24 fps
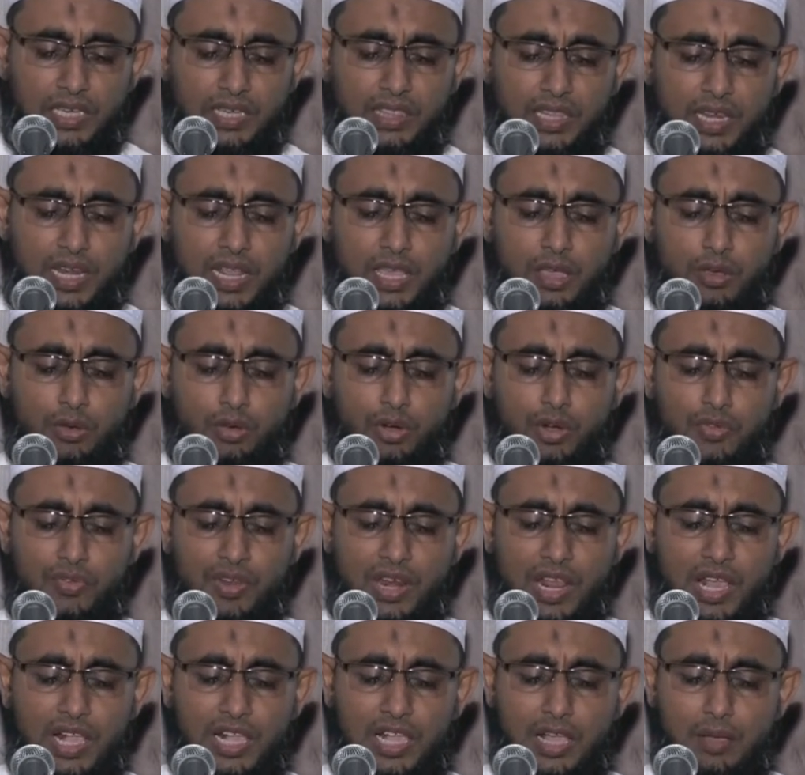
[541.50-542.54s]
இதில் ஒரு
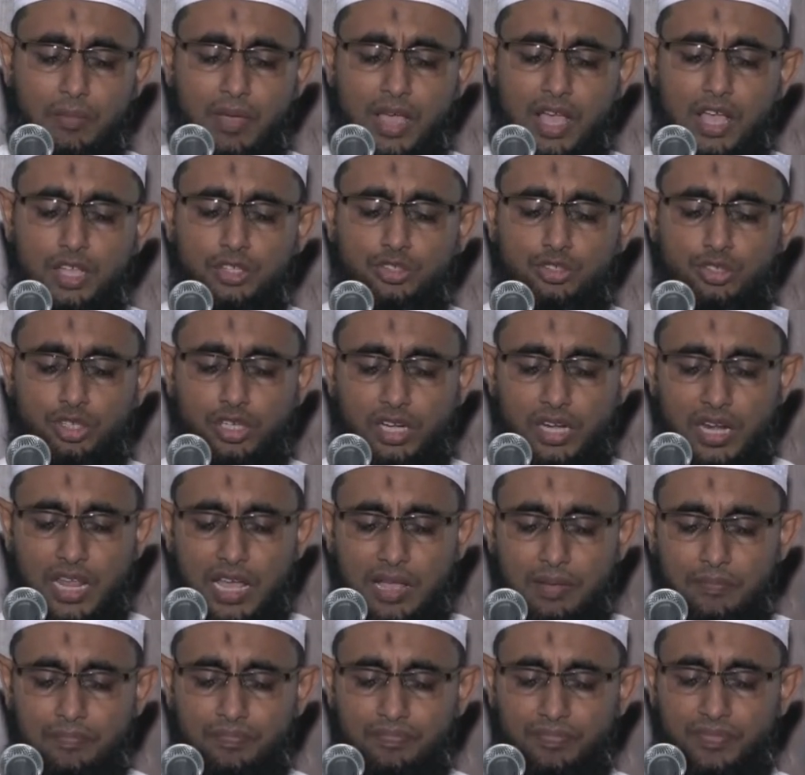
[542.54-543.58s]
விளக்கமாக
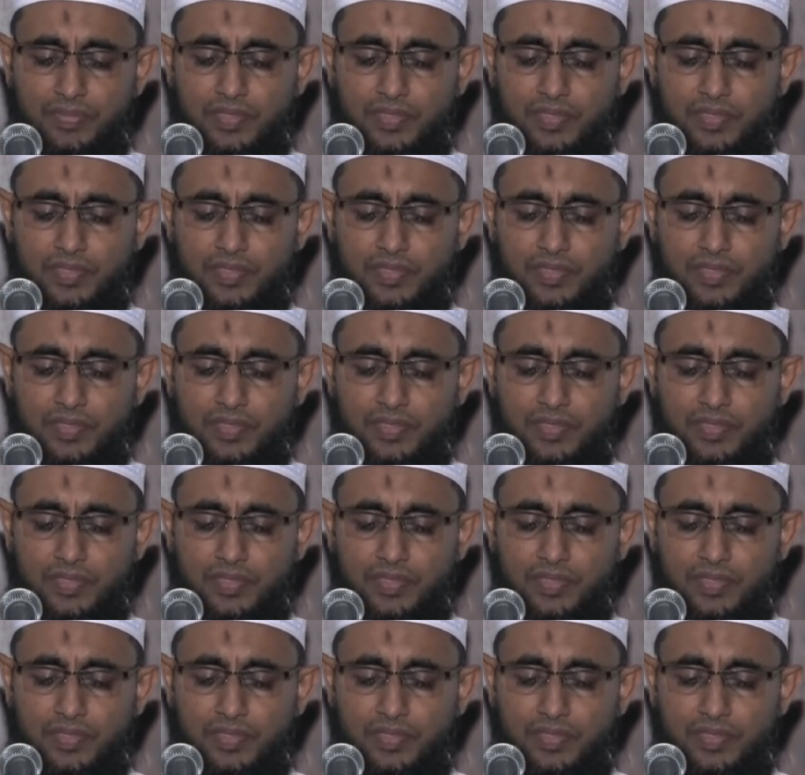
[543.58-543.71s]
சொல்லலாம்